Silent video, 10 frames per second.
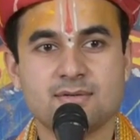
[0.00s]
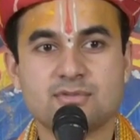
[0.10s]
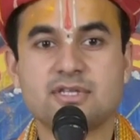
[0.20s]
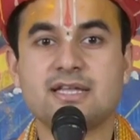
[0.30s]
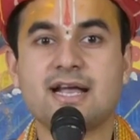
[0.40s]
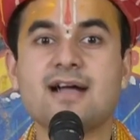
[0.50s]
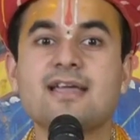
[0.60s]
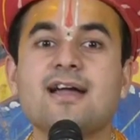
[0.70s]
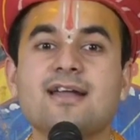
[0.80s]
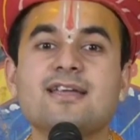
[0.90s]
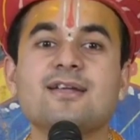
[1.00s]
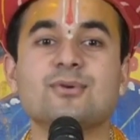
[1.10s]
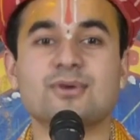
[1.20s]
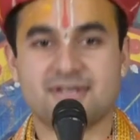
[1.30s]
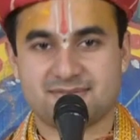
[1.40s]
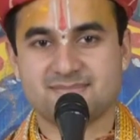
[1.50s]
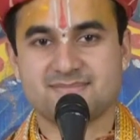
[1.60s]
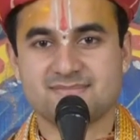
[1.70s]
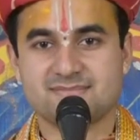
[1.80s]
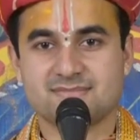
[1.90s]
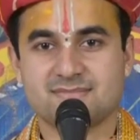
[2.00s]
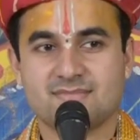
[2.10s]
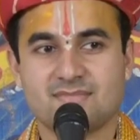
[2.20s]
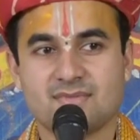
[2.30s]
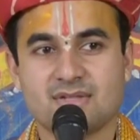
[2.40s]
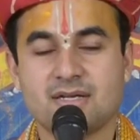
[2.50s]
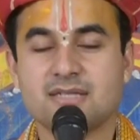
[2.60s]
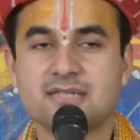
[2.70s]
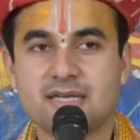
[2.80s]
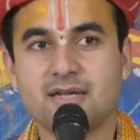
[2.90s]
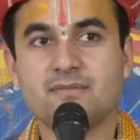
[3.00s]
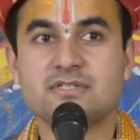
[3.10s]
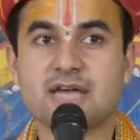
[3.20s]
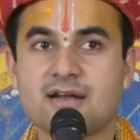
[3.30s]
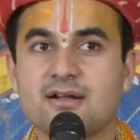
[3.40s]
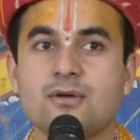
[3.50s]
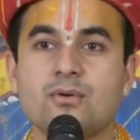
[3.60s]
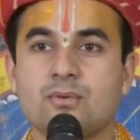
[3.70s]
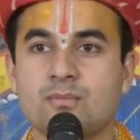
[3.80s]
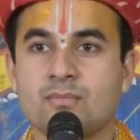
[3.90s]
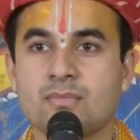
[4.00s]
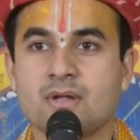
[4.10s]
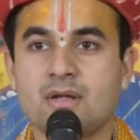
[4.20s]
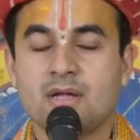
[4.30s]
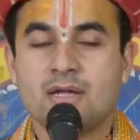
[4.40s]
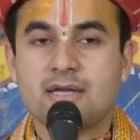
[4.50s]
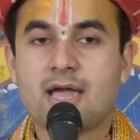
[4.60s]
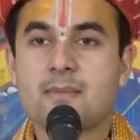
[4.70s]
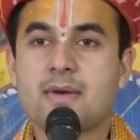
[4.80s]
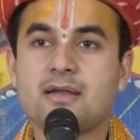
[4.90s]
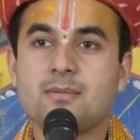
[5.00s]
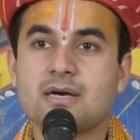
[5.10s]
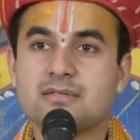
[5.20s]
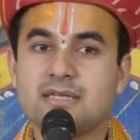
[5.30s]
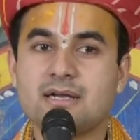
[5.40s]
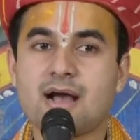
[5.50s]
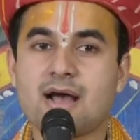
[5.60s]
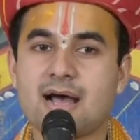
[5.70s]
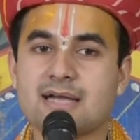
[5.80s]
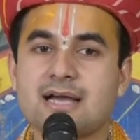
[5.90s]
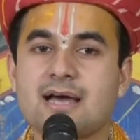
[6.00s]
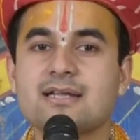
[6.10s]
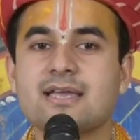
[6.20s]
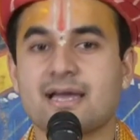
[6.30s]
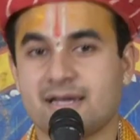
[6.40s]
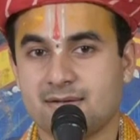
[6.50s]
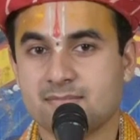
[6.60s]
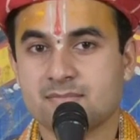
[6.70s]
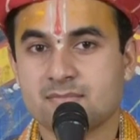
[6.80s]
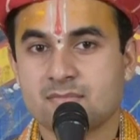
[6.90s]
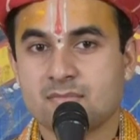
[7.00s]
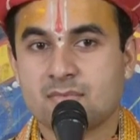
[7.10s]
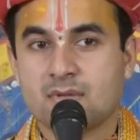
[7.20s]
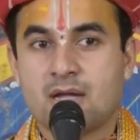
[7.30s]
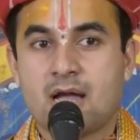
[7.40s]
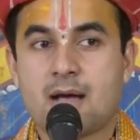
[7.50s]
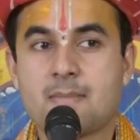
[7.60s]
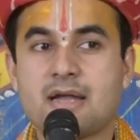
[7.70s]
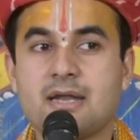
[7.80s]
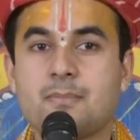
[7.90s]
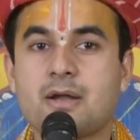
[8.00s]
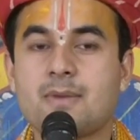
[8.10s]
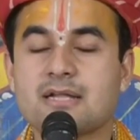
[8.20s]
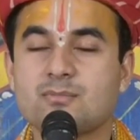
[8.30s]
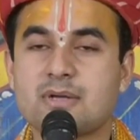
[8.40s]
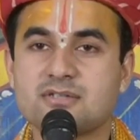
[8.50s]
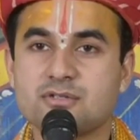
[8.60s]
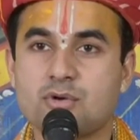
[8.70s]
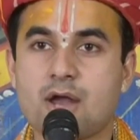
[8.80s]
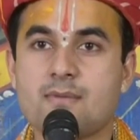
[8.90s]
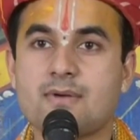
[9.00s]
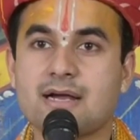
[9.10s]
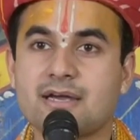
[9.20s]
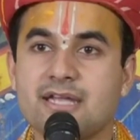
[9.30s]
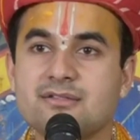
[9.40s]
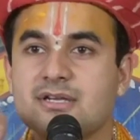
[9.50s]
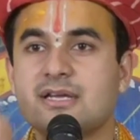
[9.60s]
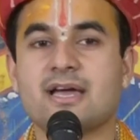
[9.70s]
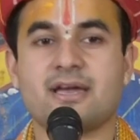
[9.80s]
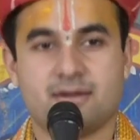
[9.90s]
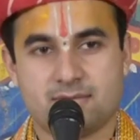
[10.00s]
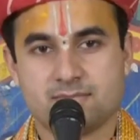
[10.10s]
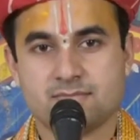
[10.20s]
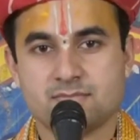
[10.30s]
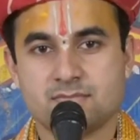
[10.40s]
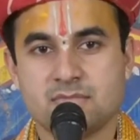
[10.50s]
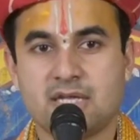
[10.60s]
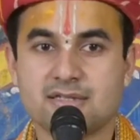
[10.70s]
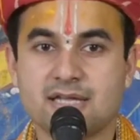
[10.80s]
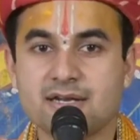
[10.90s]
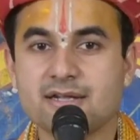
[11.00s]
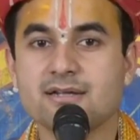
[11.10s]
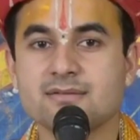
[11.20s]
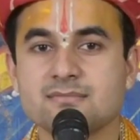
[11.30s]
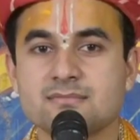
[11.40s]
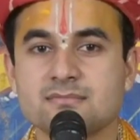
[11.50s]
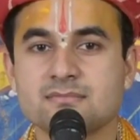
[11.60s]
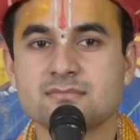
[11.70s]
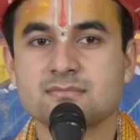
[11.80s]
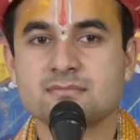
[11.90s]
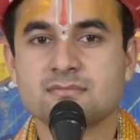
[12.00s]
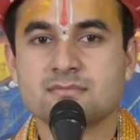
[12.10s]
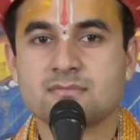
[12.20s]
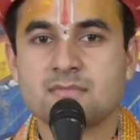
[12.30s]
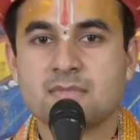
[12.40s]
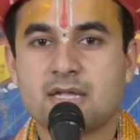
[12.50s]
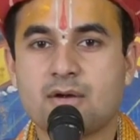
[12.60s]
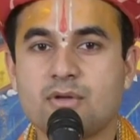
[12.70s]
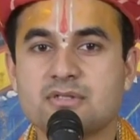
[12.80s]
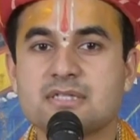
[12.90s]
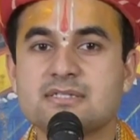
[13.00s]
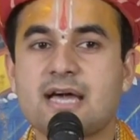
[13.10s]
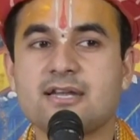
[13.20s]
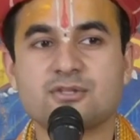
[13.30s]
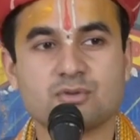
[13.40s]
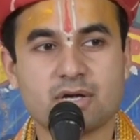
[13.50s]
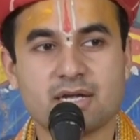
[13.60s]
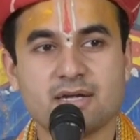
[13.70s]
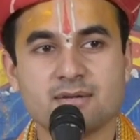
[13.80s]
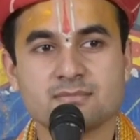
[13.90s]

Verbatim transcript: उसे दिखा के कर क्या लोगे इसलिए विचार करो कि हमारी भक्ति का आधार क्या है हमारी परमात्मा से जुड़ाव का केंद्र क्या है क्या धन है क्या कोई संसारी सुख है